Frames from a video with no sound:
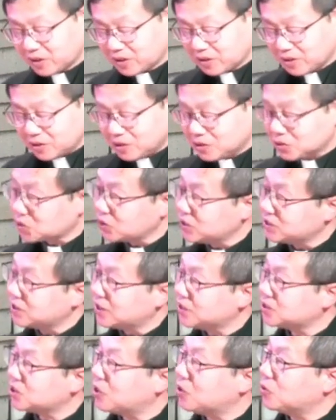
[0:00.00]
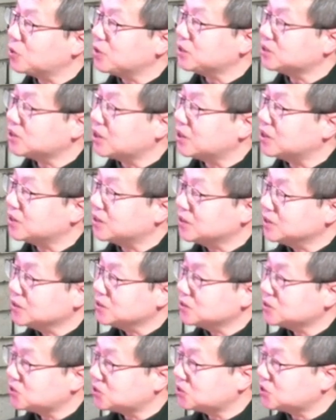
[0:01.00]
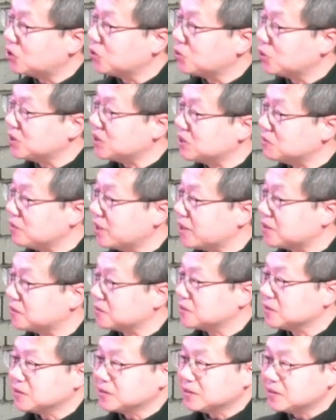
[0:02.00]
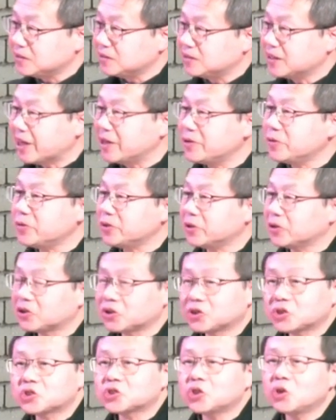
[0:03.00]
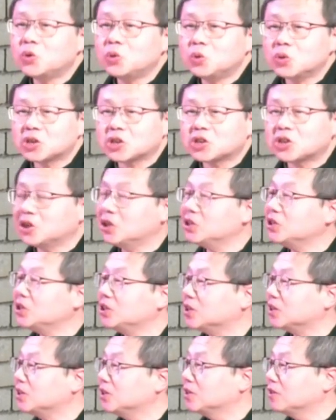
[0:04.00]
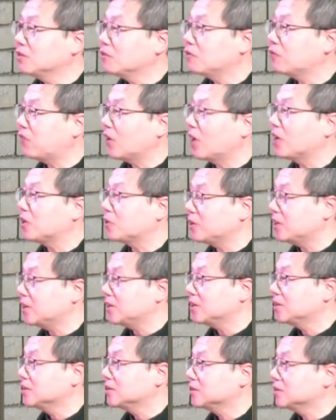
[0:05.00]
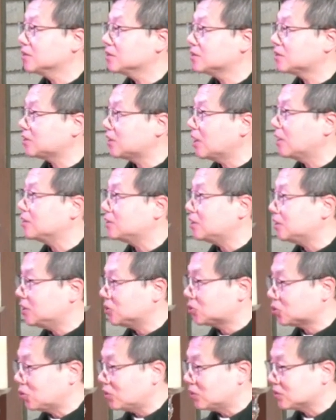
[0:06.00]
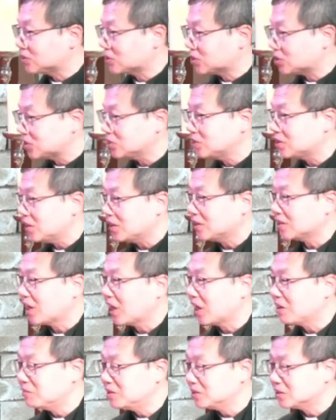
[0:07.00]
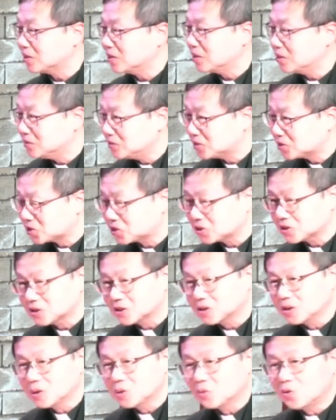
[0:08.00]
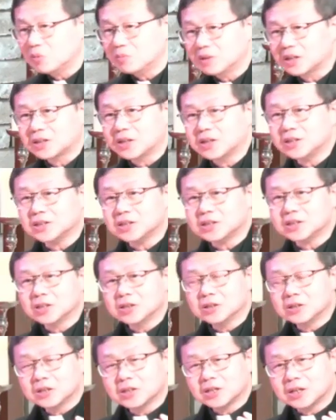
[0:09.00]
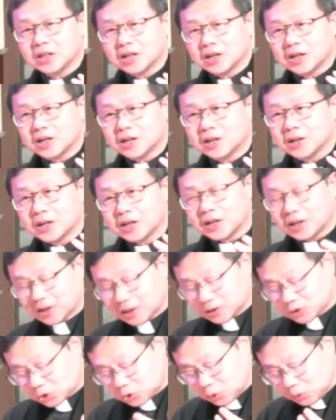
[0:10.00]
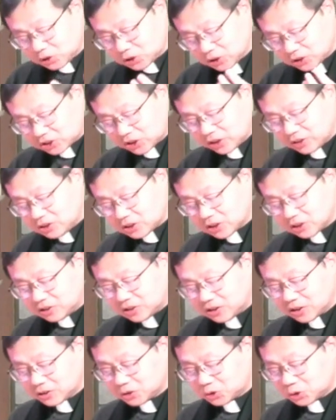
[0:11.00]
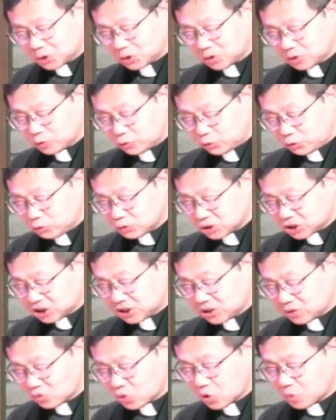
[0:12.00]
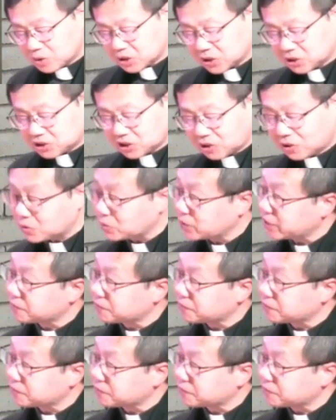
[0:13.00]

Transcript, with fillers: 所以在教会，在教会里面，男女都可以发挥。上帝所赐给他们的恩赐，我们可以呃呃，众志成城的去复兴我们的教会。